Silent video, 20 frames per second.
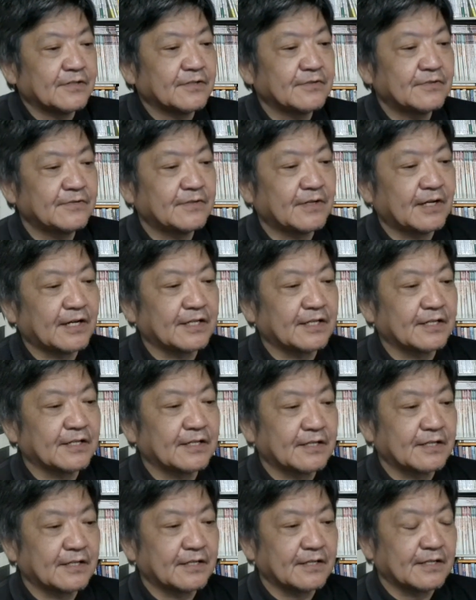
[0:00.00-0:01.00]

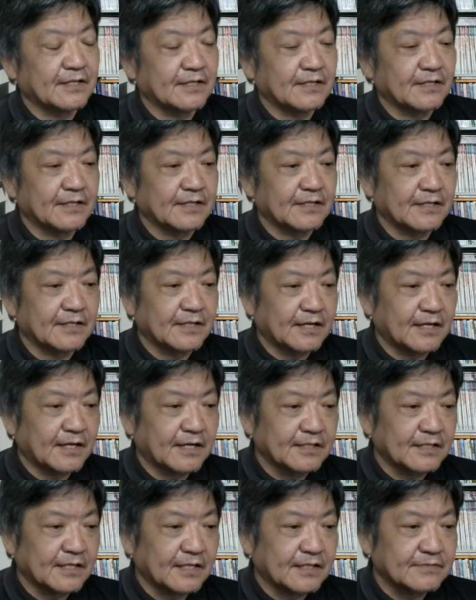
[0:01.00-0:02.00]
UI
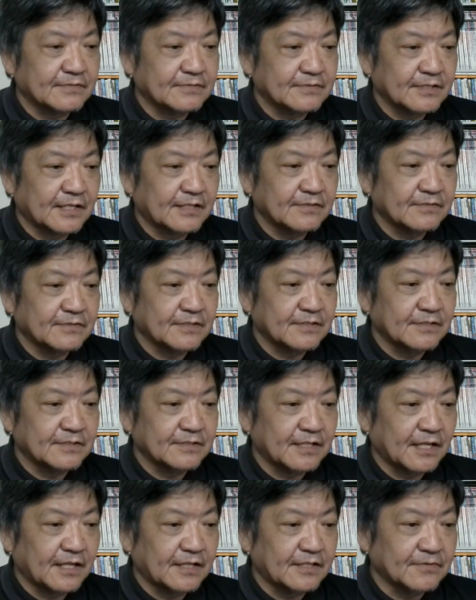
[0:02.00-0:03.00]
が亡くなる
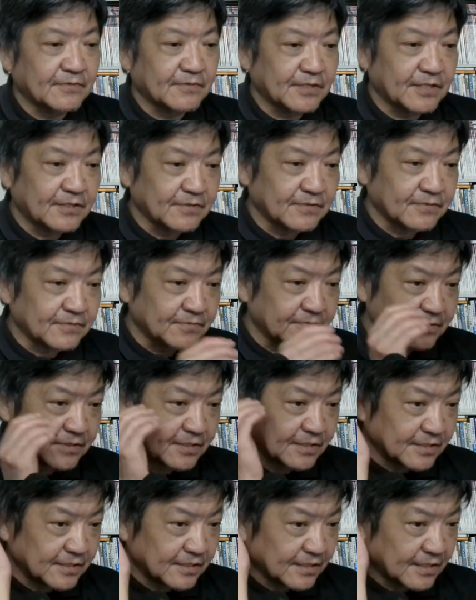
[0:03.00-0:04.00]
前日の29
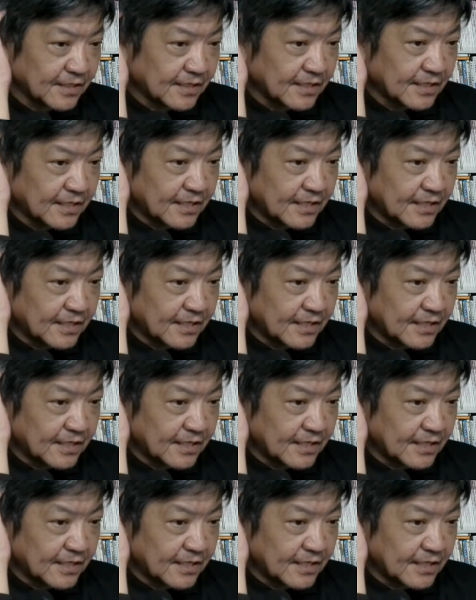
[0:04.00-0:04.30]
日、